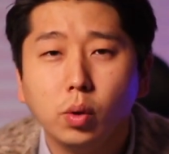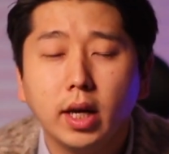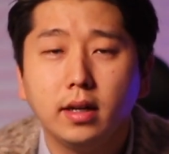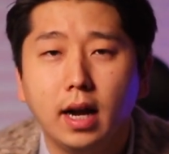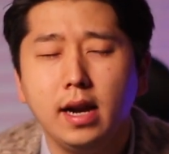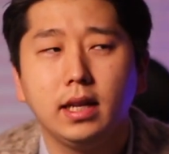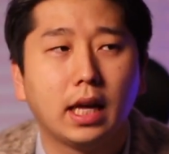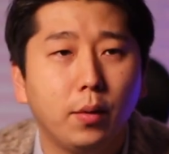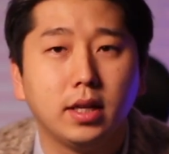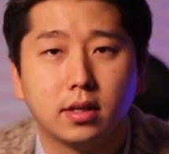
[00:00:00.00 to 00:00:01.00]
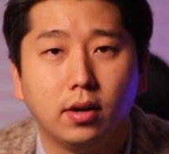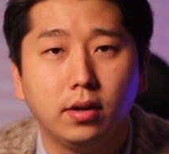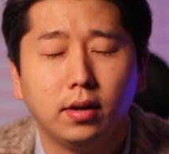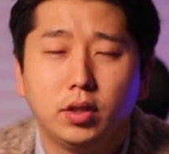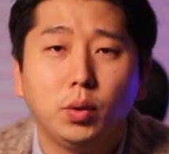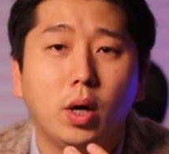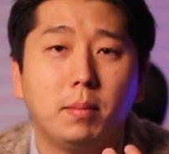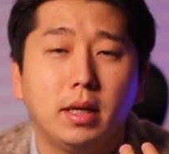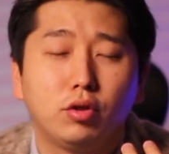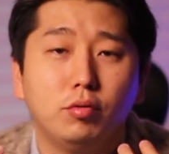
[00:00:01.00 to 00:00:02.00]
공개를 할 계획이죠. 저도
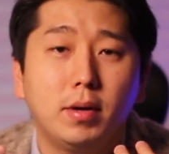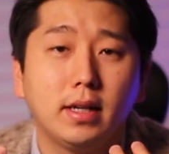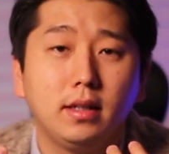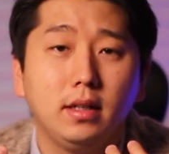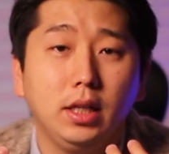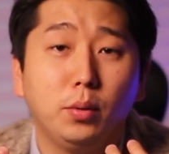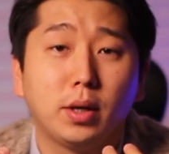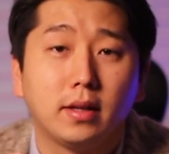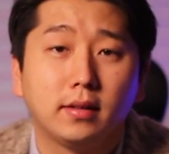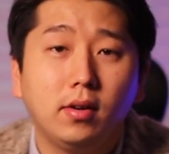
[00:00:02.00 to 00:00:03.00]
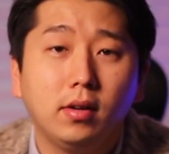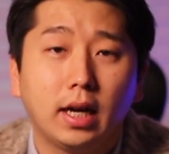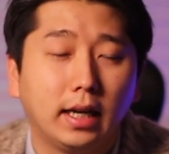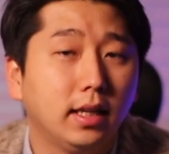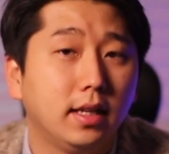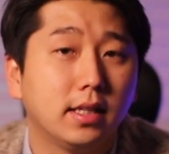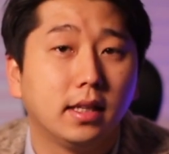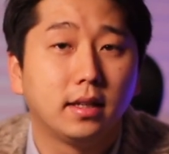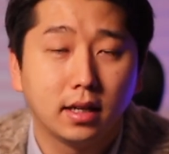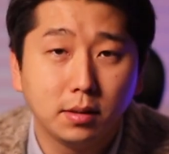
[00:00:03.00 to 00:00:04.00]
아마 주말을 이용해서 가게 되지
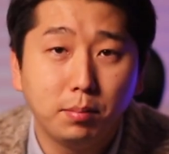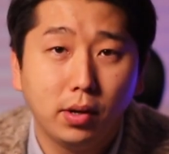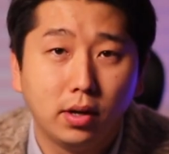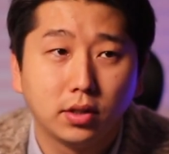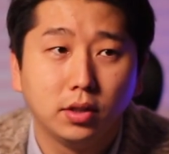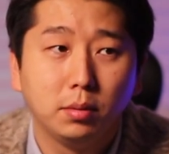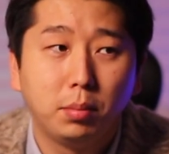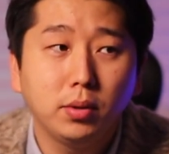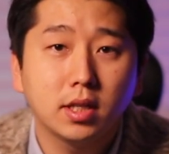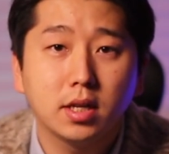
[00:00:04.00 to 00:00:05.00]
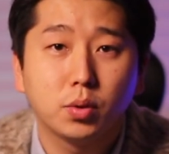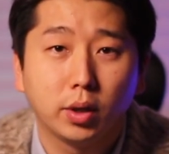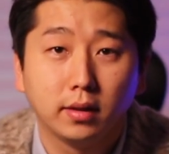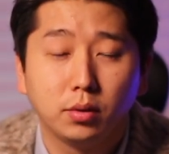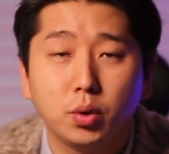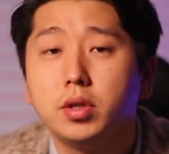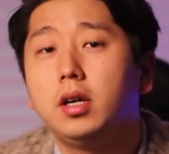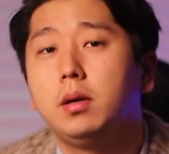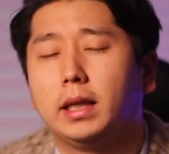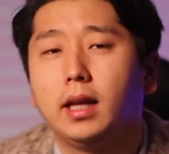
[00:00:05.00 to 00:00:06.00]
않을까 싶어요. 저는 포르쉐 쪽에서
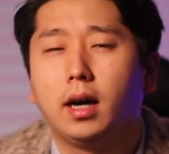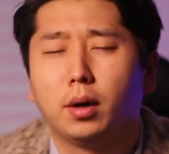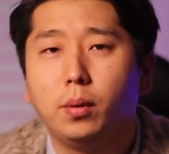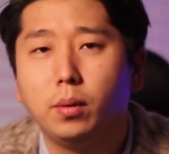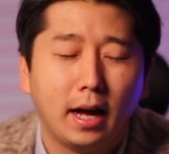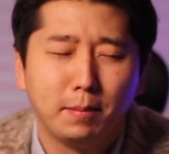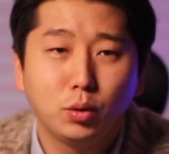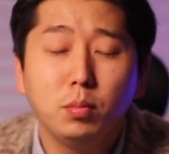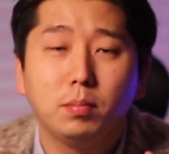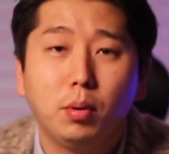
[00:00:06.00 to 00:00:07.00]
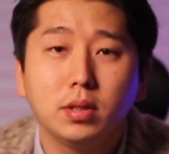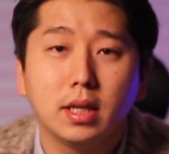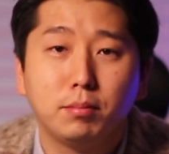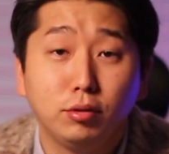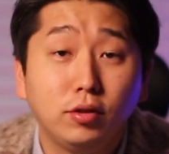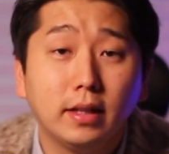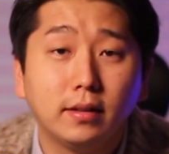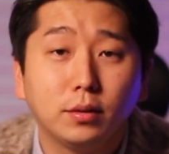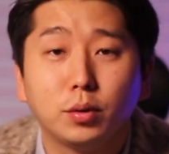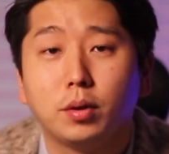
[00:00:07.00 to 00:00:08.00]
초청을 받아갖고 아마 포르쉐
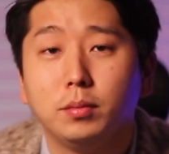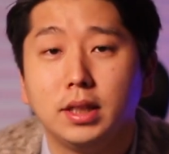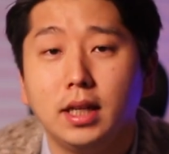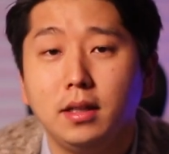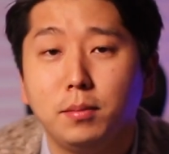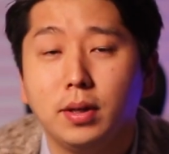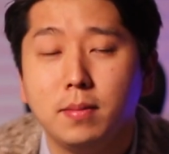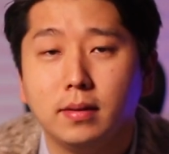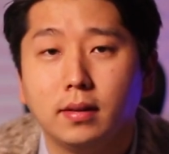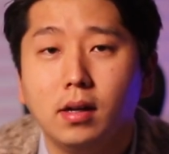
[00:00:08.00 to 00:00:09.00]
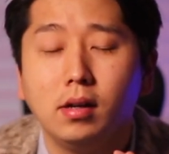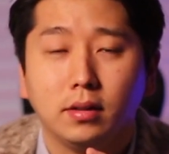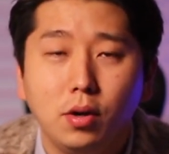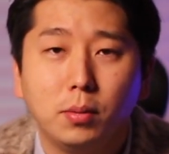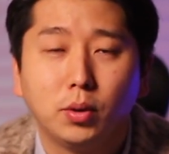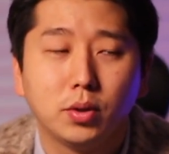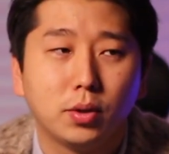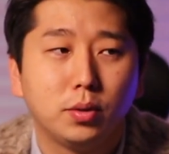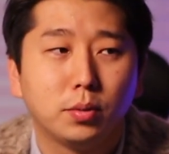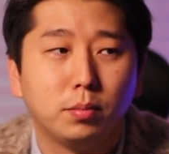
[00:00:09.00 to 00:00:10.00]
부스에서 조금 시간을 보내면서 서울
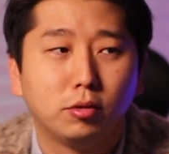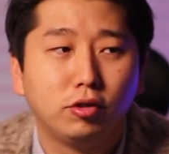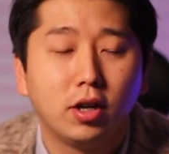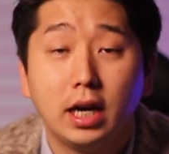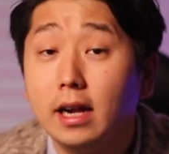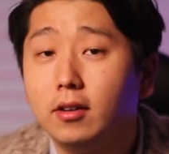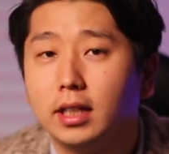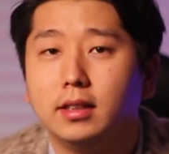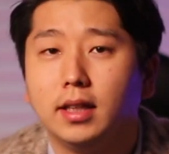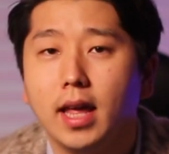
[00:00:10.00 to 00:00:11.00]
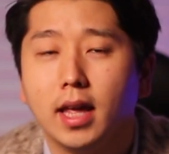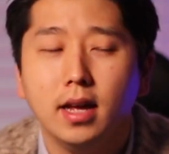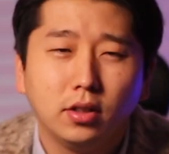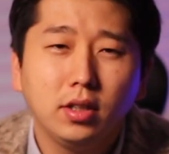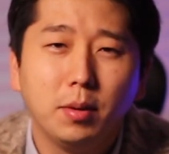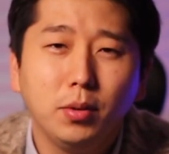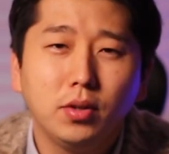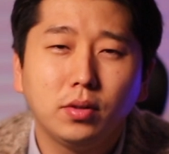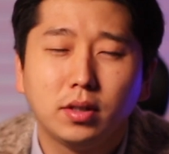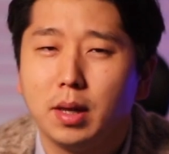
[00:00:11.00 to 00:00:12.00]
모터쇼를 좀 구경을 할 것 같은데, 저는
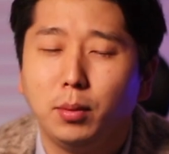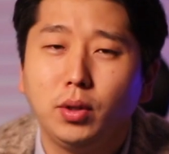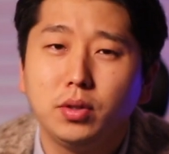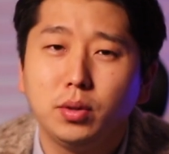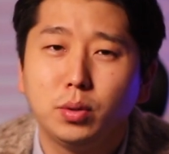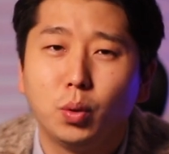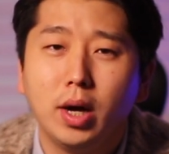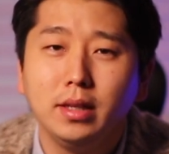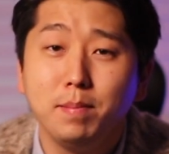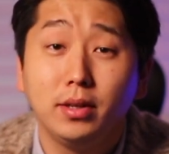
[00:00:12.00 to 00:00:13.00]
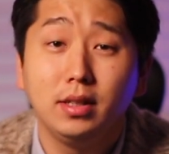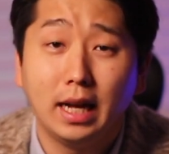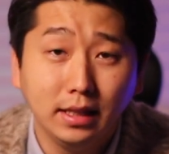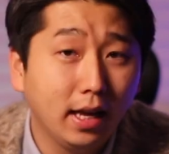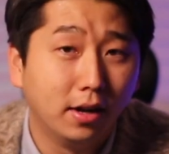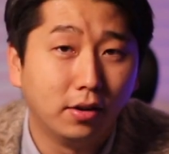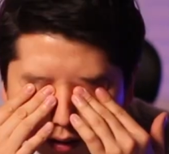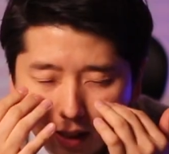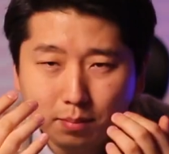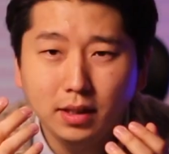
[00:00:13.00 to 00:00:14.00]
기본적으로 그렇게 모터쇼를 좋아하는 편은 아니에요.
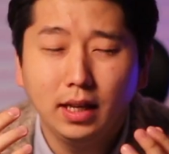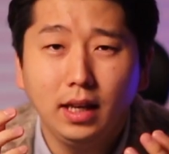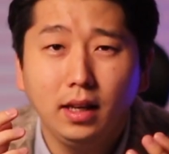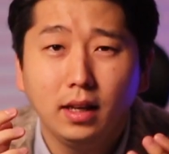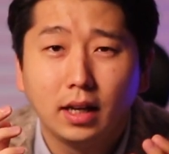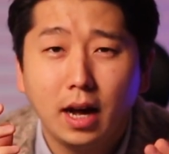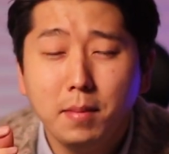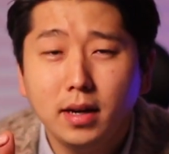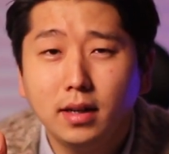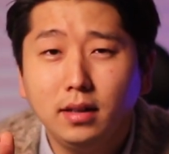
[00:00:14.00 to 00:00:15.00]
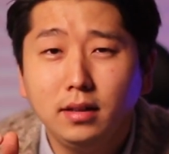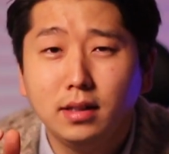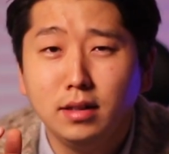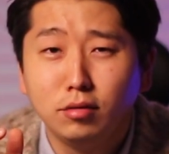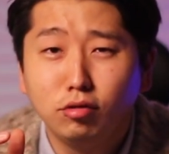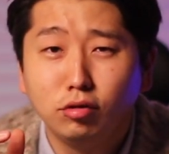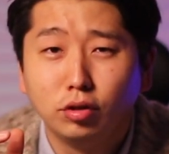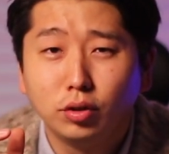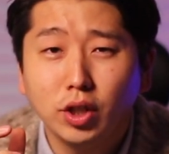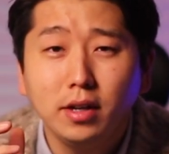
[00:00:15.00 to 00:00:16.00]
사람들이 카메라를
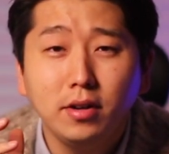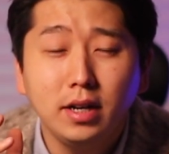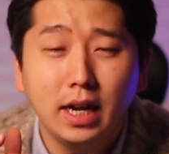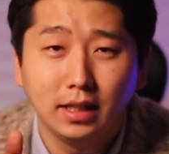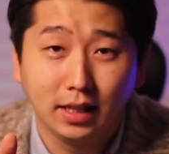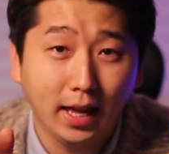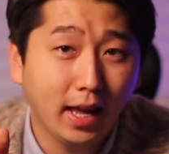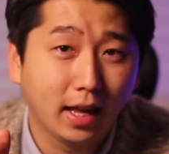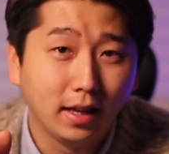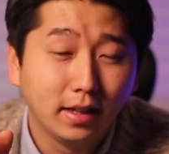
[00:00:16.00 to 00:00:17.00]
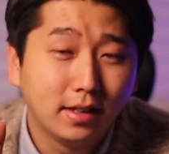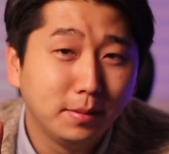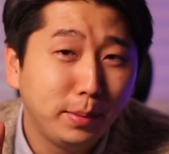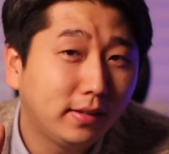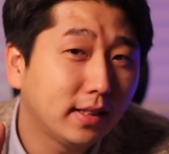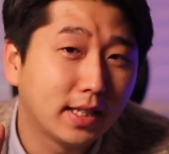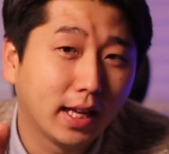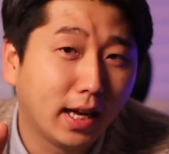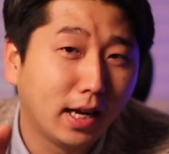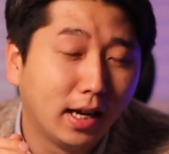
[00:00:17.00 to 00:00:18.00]
들고 촬영을 하는 게 그
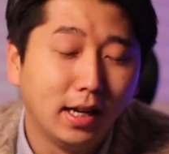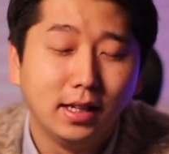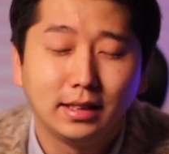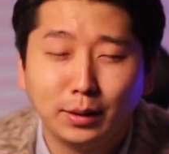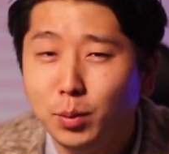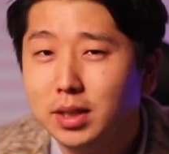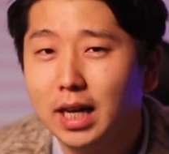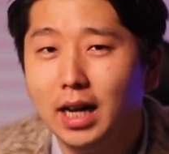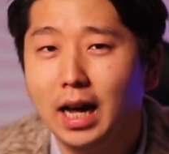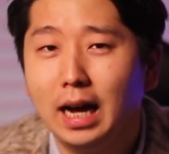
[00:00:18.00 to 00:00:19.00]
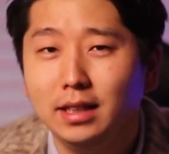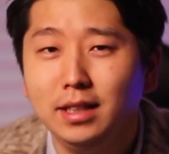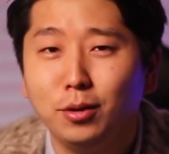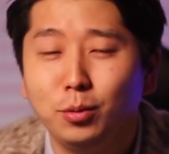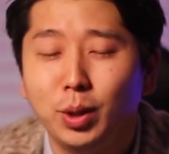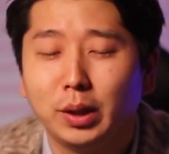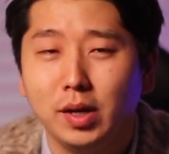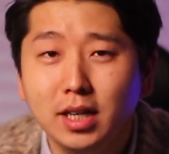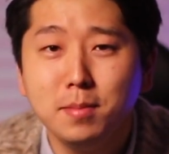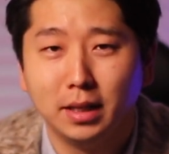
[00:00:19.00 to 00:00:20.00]
피사체가 자동차가 아닌 경우가
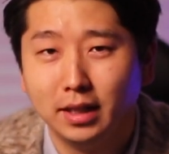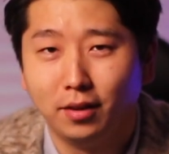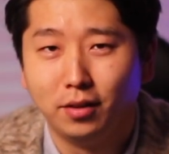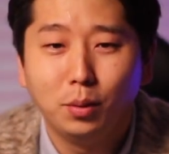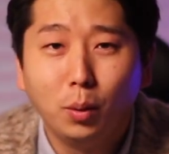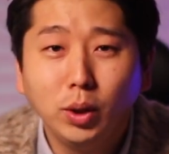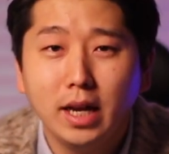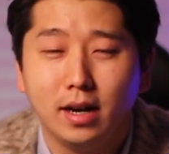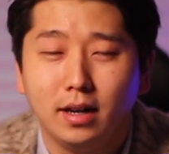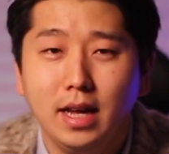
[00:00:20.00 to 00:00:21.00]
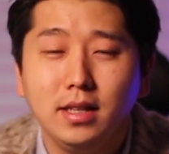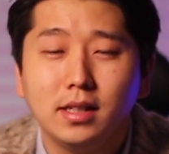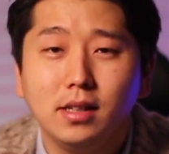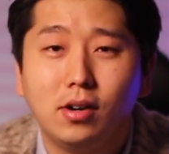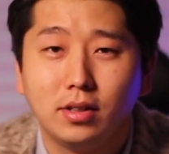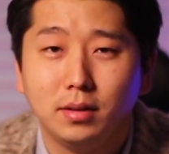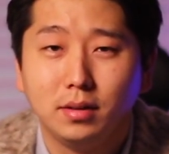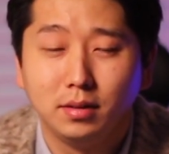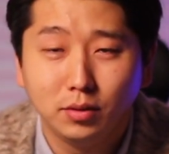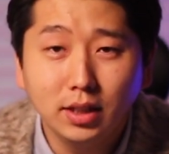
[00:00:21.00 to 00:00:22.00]
굉장히 많아요. 그 모델, 레이싱
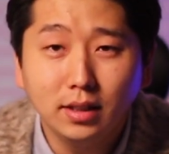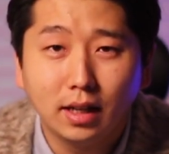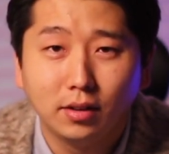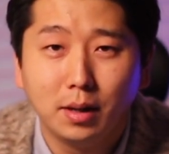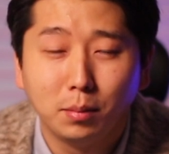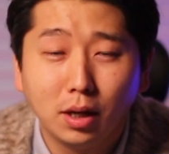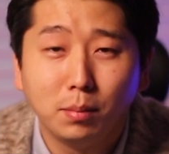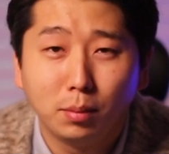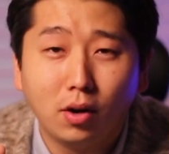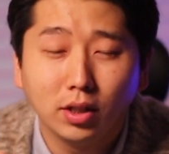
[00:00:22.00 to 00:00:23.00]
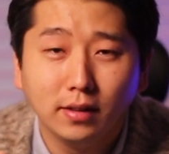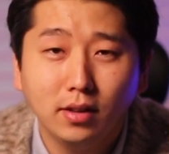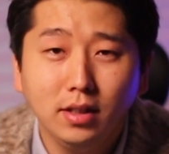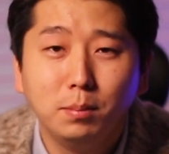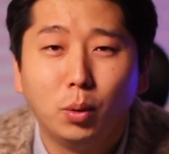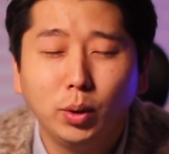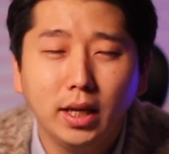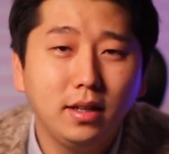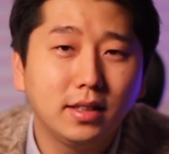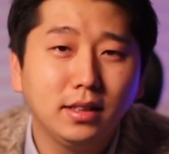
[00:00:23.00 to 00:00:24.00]
거를 찍는다거나 거기 서 있는
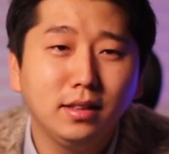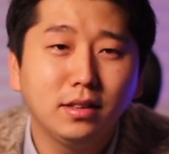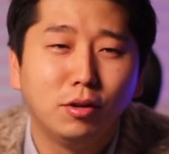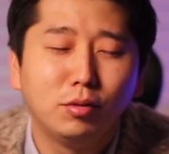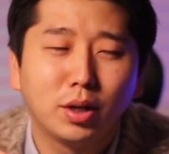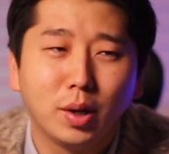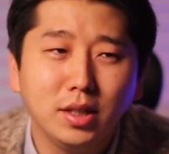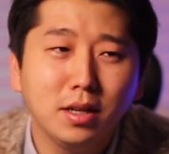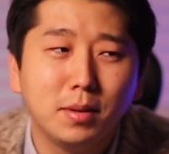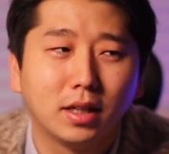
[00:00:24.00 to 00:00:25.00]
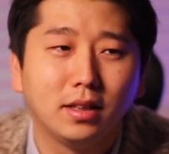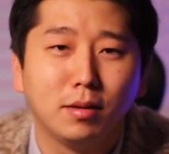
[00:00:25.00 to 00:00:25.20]
모델을 찍는 경우가 굉장히 많기